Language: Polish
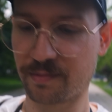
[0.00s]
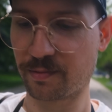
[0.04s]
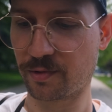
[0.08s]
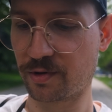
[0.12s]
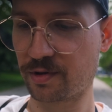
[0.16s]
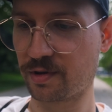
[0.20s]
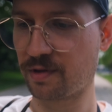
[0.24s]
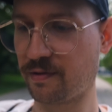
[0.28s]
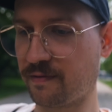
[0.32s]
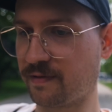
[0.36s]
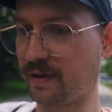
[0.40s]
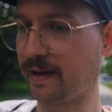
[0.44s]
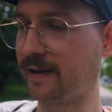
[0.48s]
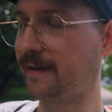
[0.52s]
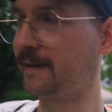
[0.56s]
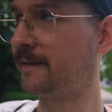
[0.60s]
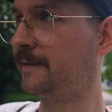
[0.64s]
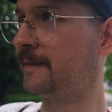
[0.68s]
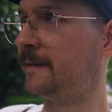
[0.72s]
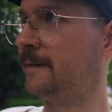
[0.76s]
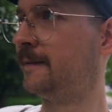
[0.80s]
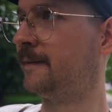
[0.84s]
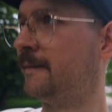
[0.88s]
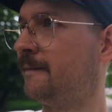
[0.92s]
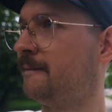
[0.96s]
możliwe.
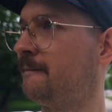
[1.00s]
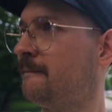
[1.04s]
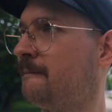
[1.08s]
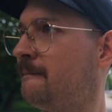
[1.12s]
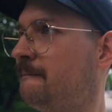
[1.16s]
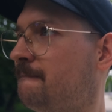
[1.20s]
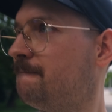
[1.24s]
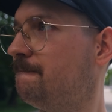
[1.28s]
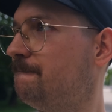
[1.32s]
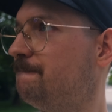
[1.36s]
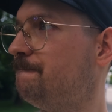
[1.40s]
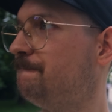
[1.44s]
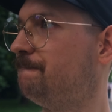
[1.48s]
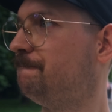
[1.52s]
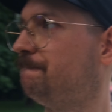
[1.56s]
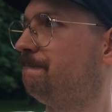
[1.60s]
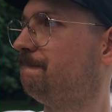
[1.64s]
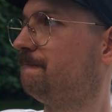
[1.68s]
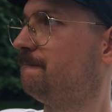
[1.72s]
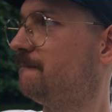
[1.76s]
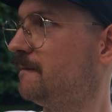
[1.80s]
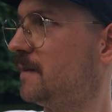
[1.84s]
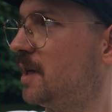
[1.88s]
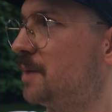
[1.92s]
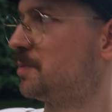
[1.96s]

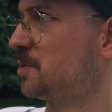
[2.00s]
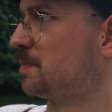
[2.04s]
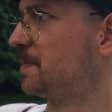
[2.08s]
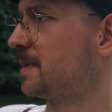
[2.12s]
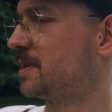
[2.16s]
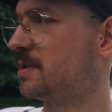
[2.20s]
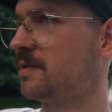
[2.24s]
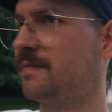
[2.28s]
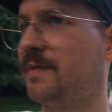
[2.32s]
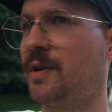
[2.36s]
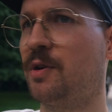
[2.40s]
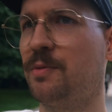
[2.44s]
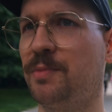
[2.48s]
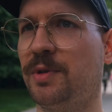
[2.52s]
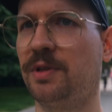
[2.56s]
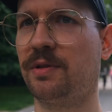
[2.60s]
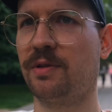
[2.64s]
Mm, nie przypasowało mi